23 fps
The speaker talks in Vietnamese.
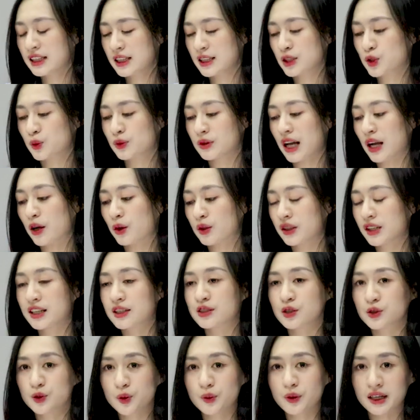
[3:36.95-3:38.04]
thì chúng ta có thể
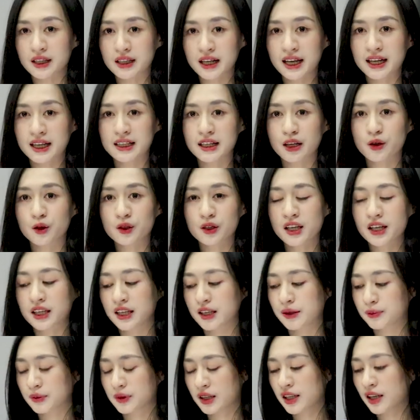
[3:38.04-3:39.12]
sử dụng cái này để có thể
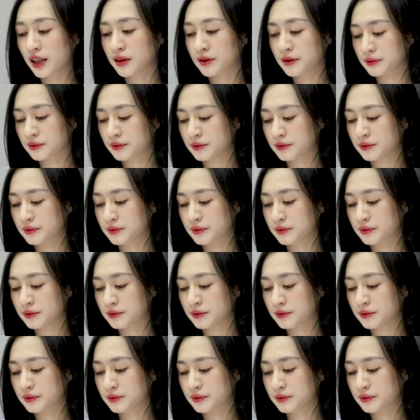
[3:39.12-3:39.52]
kiếm tiền.